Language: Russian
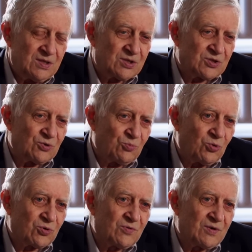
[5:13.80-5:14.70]
Из-за
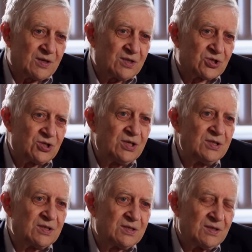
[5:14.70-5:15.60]
глубокого
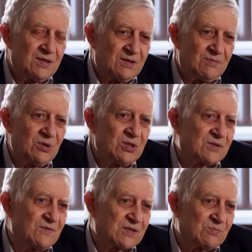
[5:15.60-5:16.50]
охлаждения
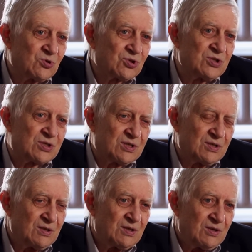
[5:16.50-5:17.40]
имеется возможность
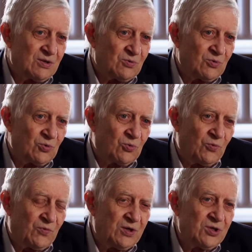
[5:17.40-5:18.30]

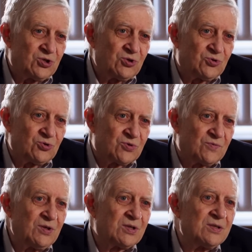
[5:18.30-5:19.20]
увеличить
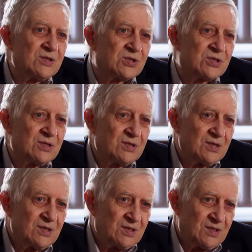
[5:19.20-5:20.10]
чувствительность
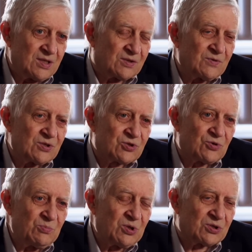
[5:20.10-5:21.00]
этого
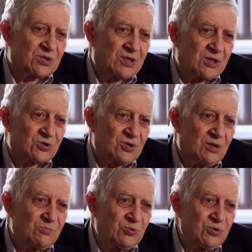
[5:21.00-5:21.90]
инструмента так, что
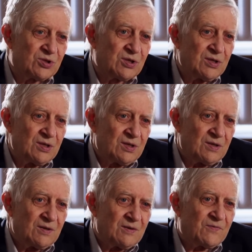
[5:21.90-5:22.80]
она будет
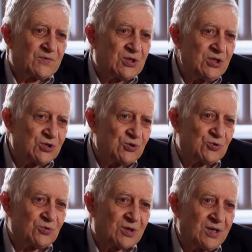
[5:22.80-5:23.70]
в
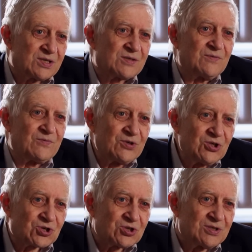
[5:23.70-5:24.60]
тысячу раз
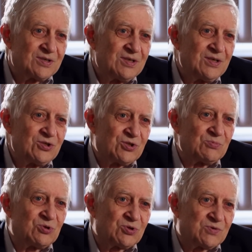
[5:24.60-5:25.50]
выше,
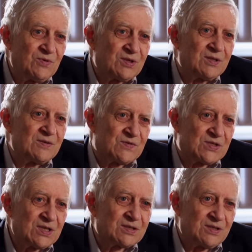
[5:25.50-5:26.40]
чем чувствительность
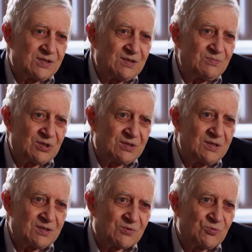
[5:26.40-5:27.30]
всех наземных
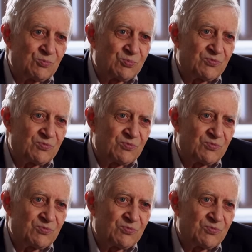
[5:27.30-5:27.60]
телескопов,